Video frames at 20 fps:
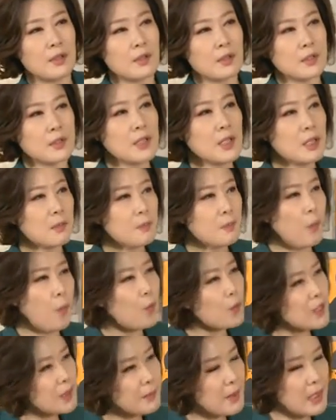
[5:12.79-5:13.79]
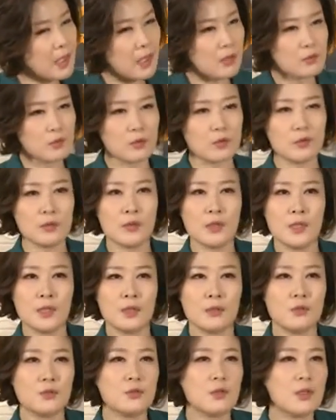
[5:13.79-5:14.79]
그냥 보기만 하고
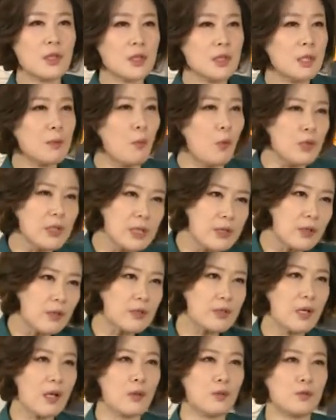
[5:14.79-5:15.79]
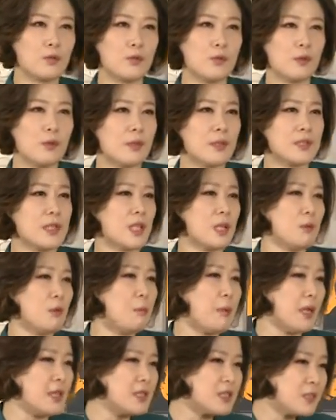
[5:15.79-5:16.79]
누굴 갖다 모니터를 하고 그 사람을
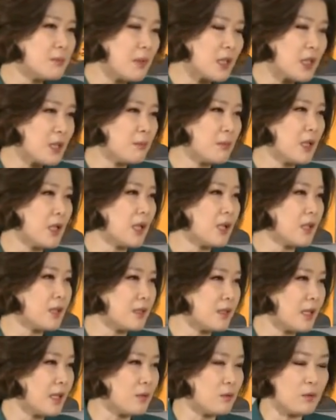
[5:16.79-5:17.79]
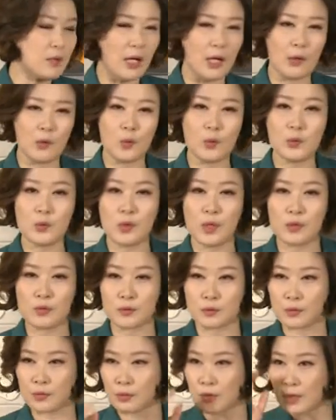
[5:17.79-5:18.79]
벤치마킹만 하겠다라고 각오를
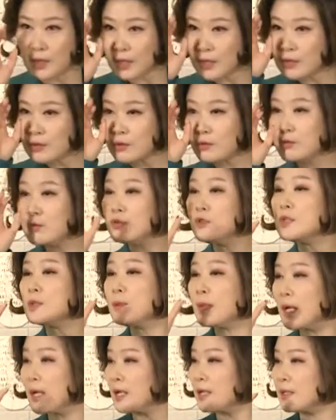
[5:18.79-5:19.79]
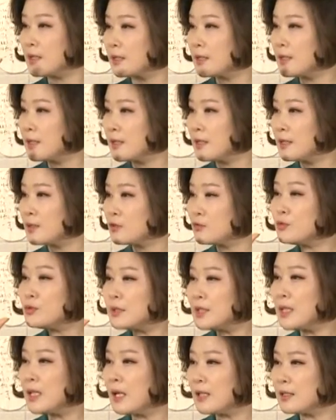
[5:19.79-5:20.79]
하고 눈으로만
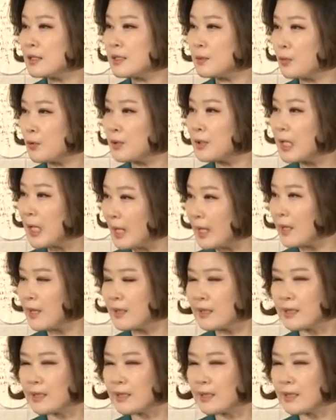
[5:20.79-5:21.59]
눈팅 하듯이 본다.